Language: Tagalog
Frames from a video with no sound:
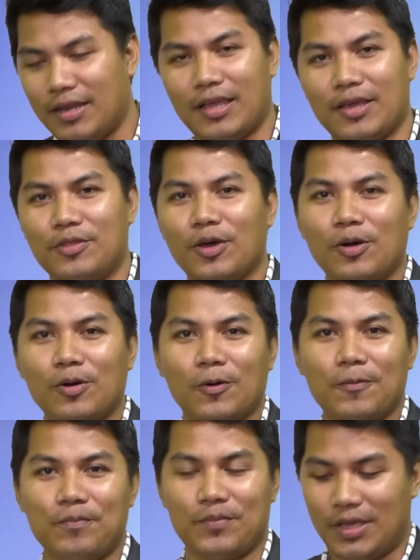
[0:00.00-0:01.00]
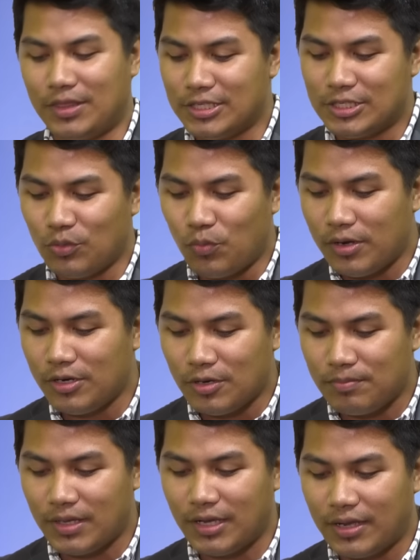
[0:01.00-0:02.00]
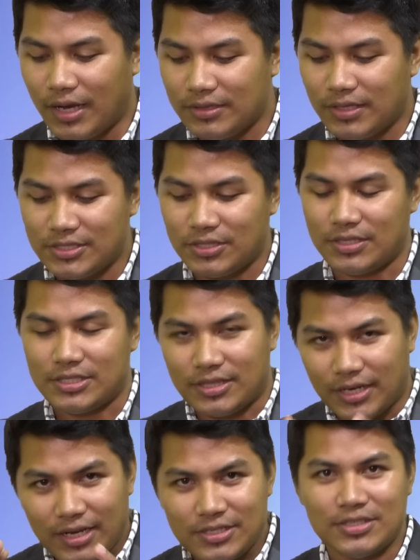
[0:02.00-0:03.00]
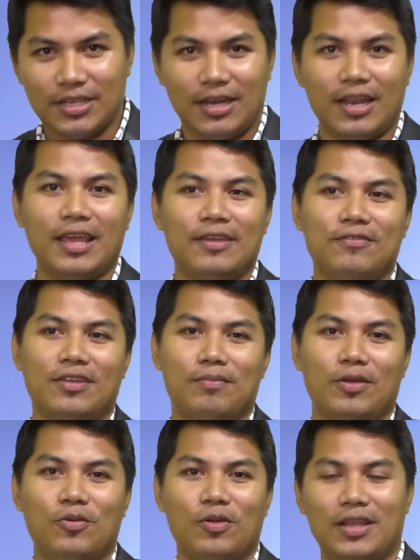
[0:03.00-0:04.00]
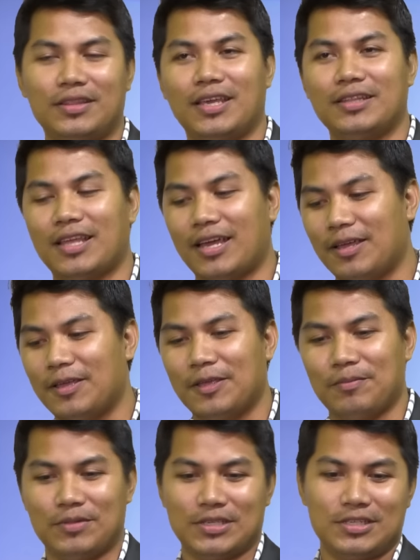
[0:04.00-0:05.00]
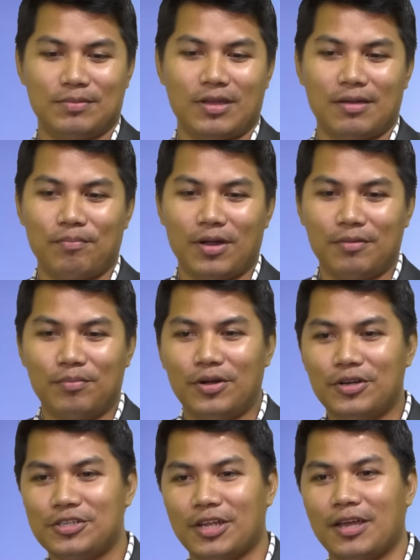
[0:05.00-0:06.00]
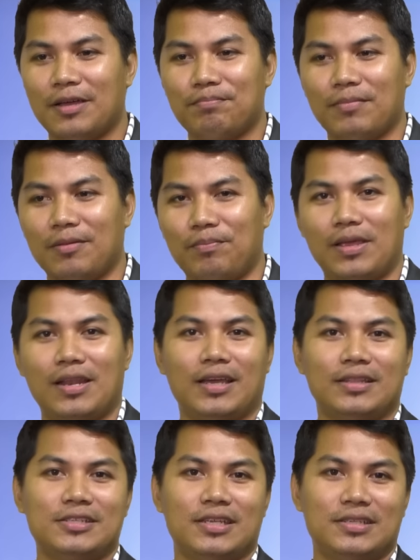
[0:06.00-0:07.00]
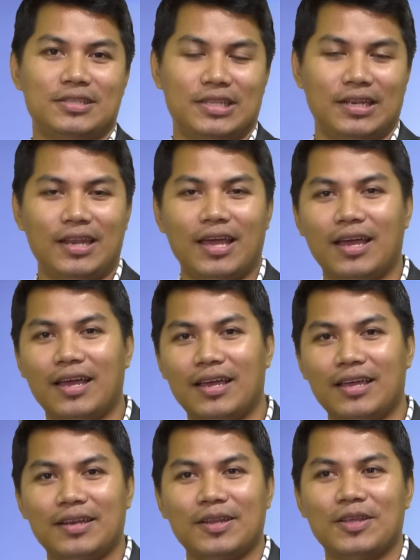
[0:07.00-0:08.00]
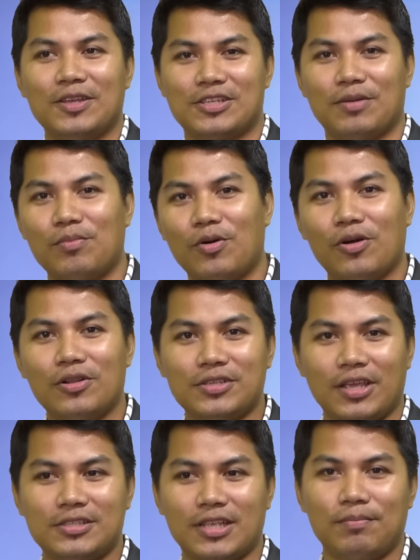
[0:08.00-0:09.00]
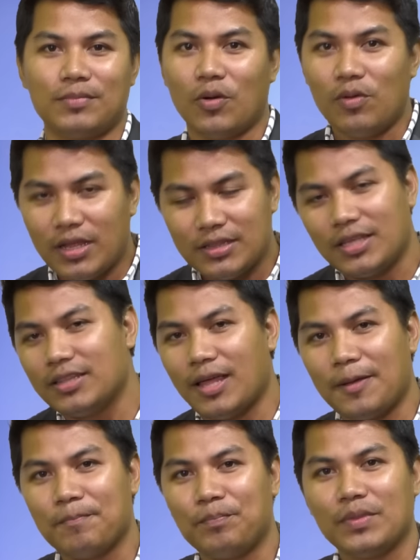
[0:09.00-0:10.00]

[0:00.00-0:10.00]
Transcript: nga, though it is one of the greatest stresses in life na maghulat kita bisan sa mga barbershop, magpila kita sa tindahan, sa mall, sa SM, gahulat kita.